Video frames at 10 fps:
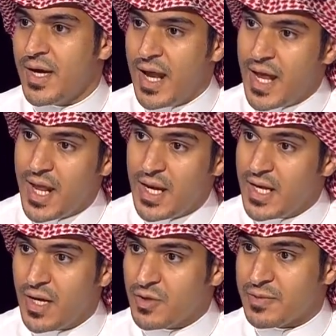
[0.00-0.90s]
الان
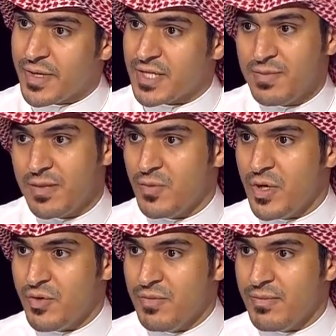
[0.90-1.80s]
الهلال يعتبر رسميا
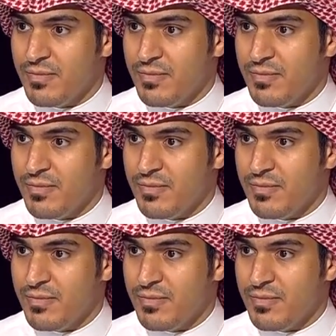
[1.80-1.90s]
محروم